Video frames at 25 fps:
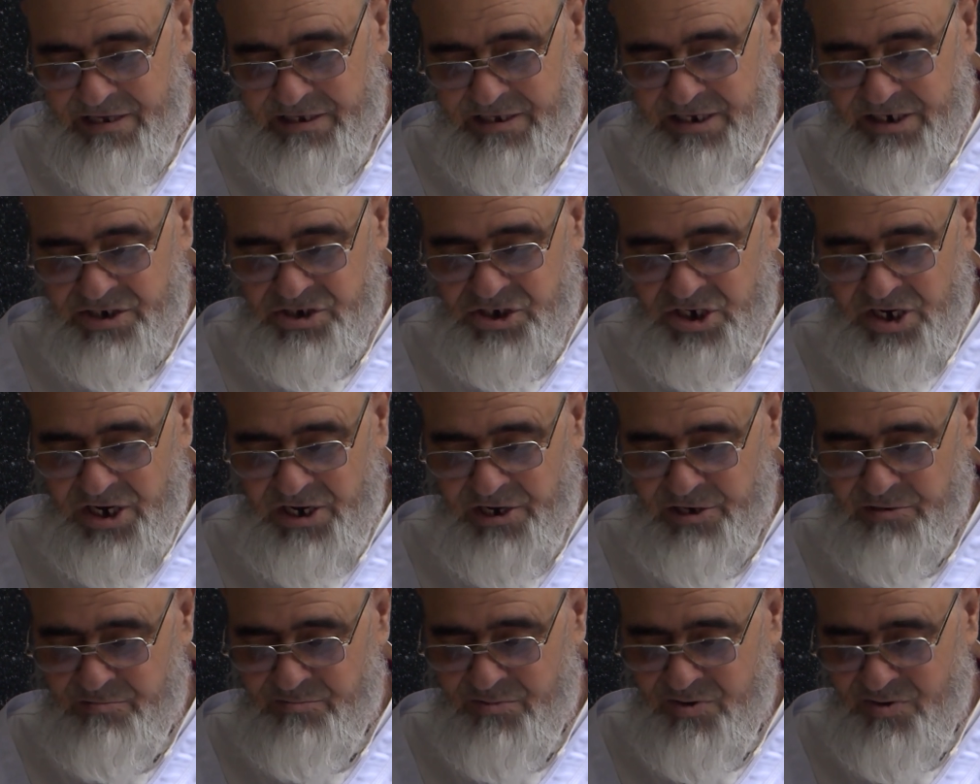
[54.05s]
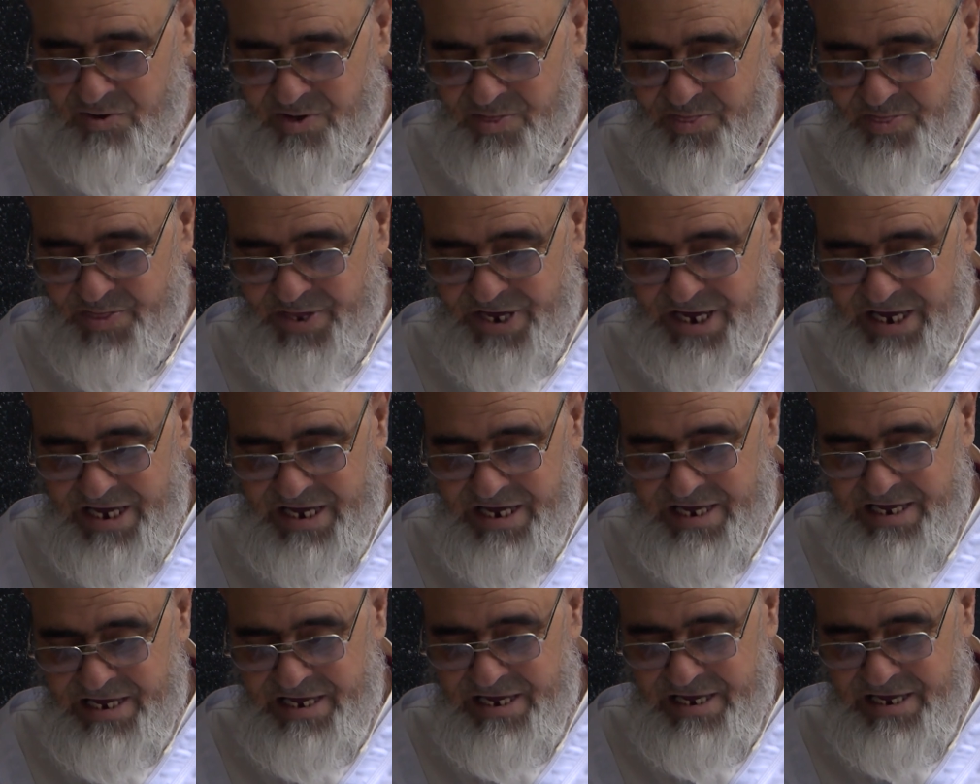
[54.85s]
يشرح الموطأ
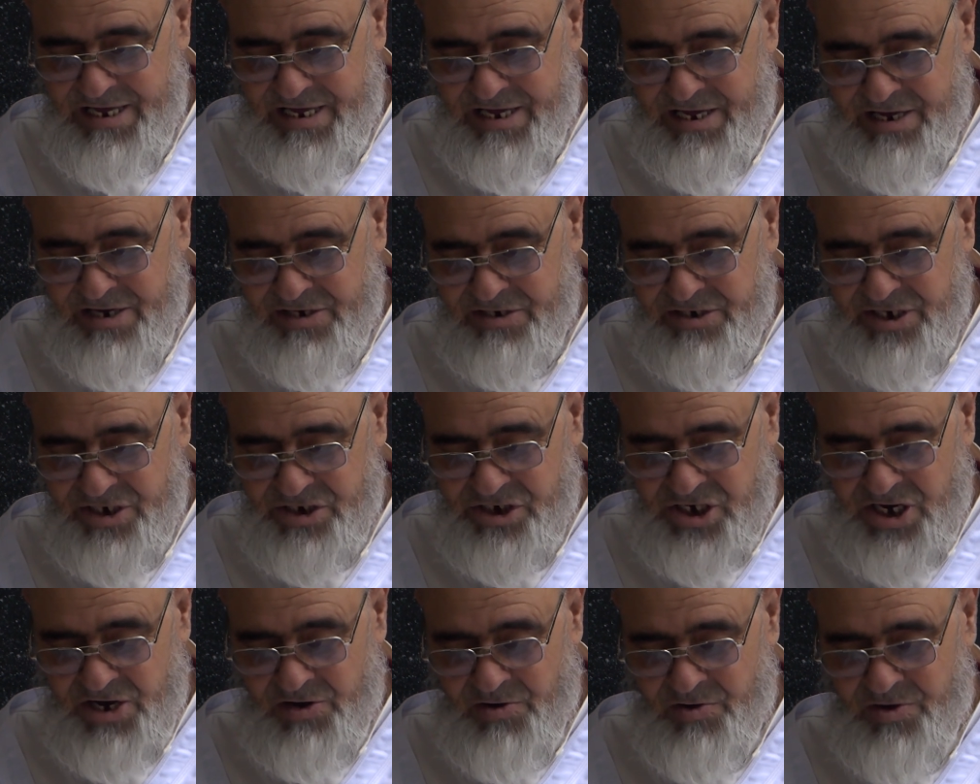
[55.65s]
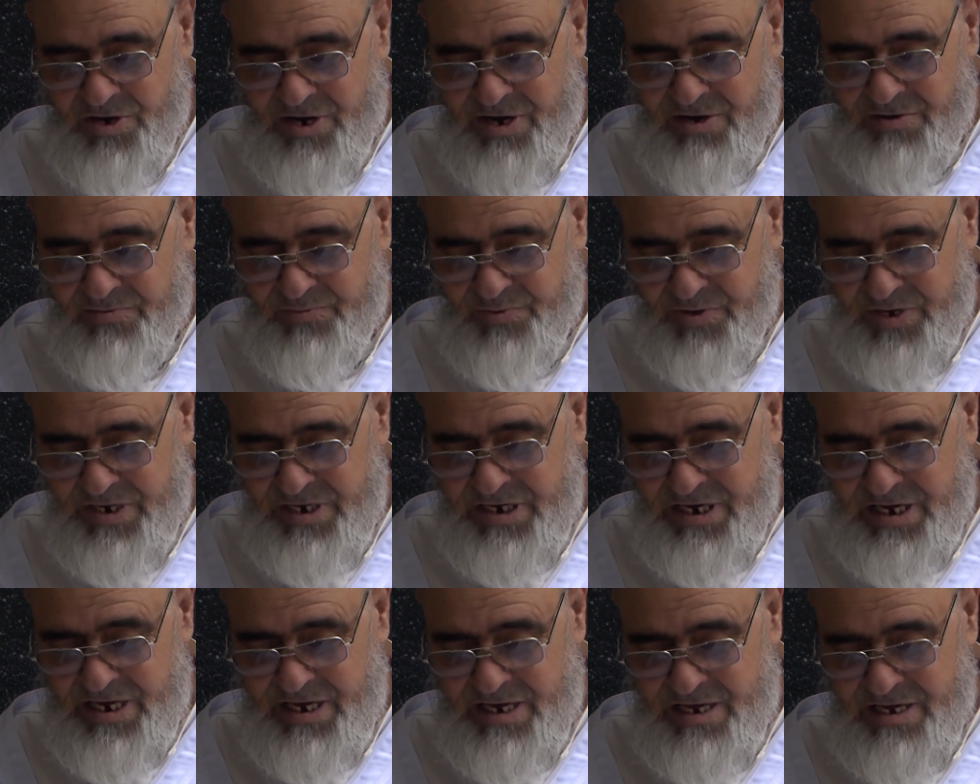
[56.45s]
يشرح
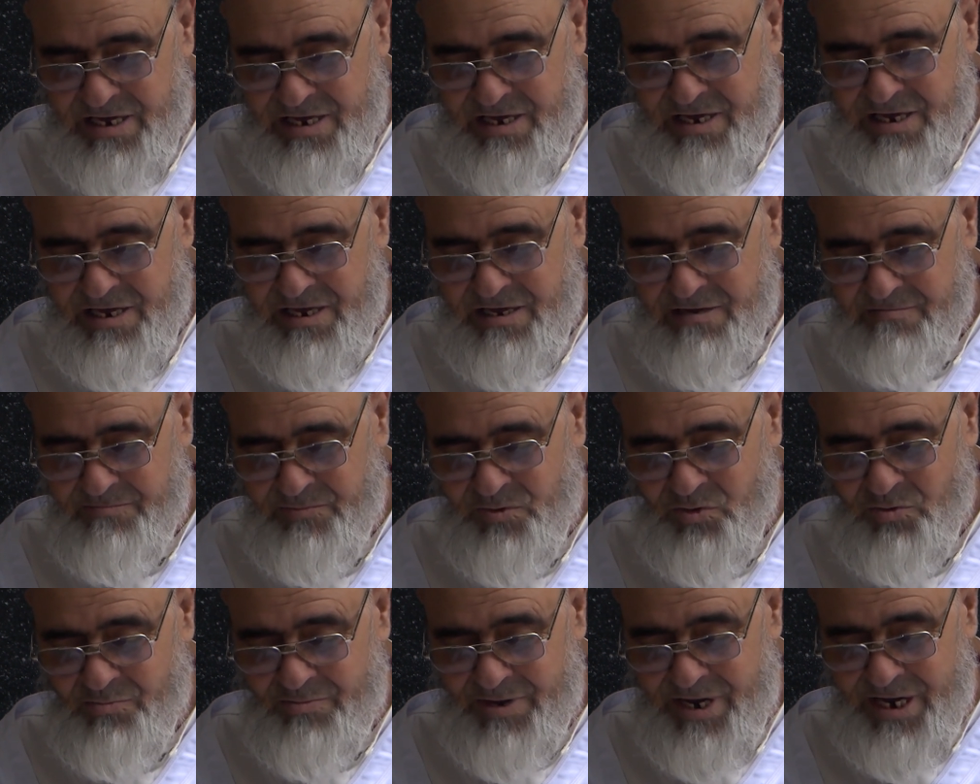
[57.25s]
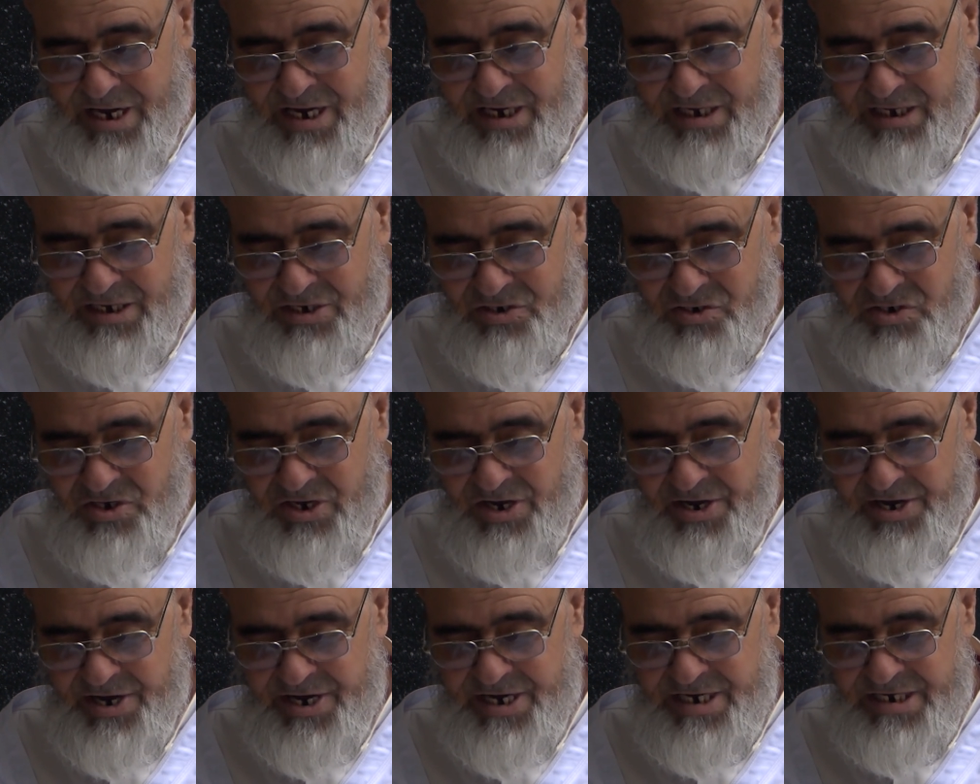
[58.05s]
الألفية ابن مالك
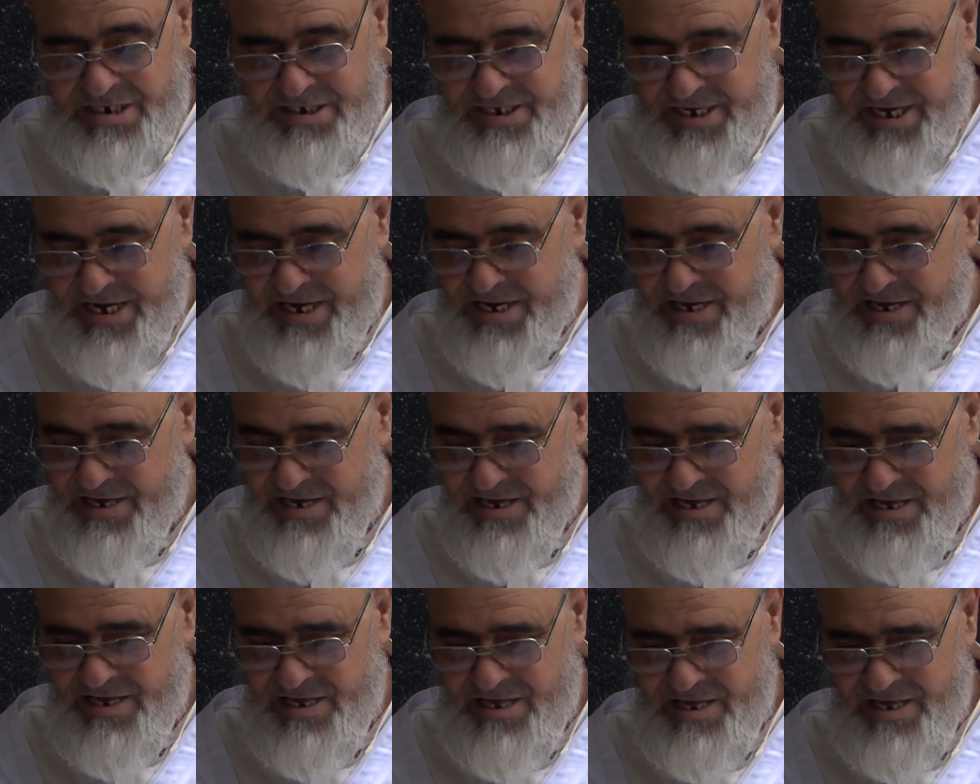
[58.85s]
يشرح الرسالة